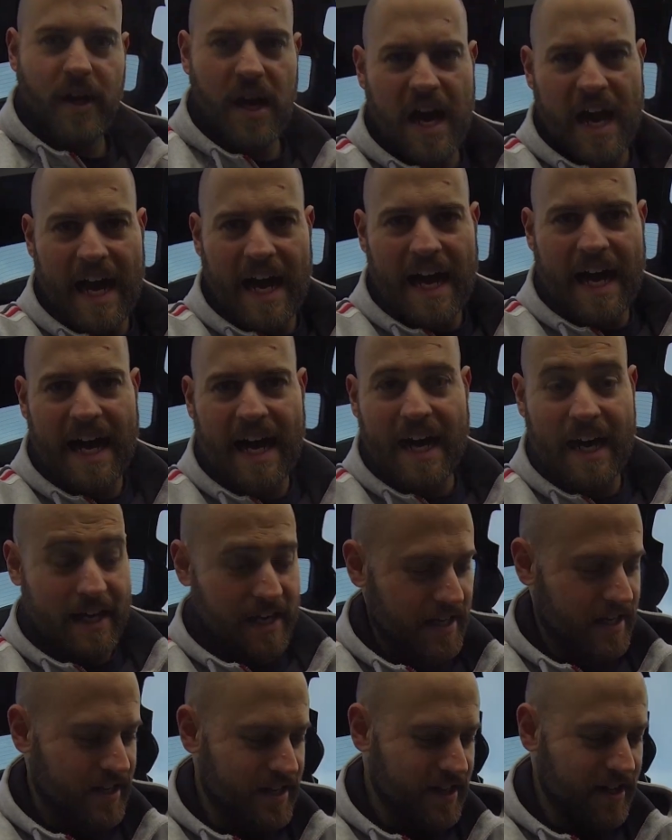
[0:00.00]
Ah,
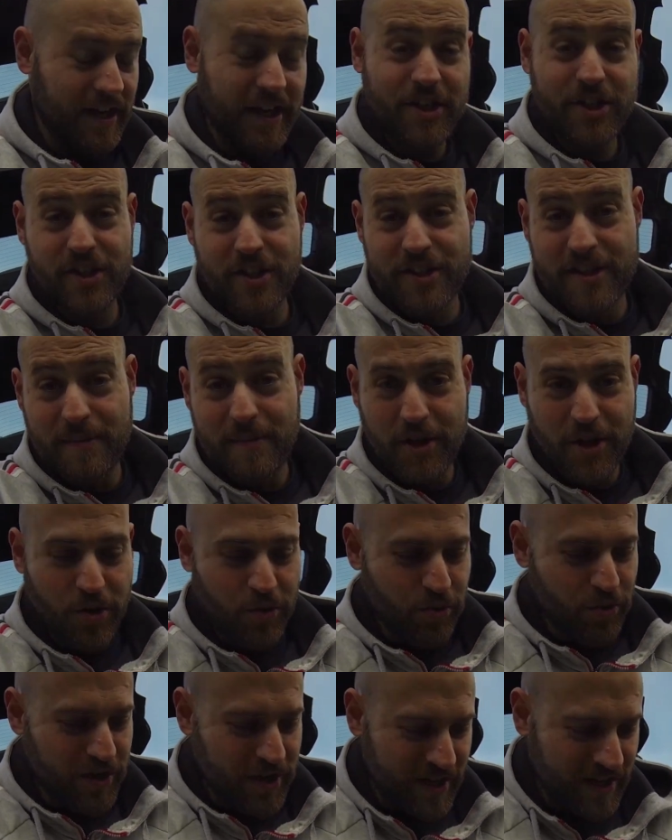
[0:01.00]
riecht schon ziemlich
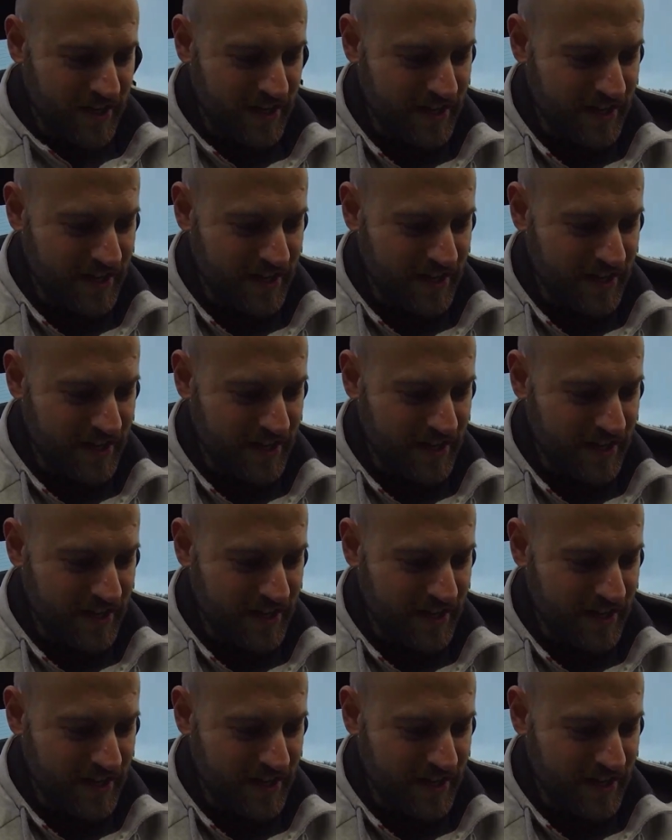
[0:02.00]
gut.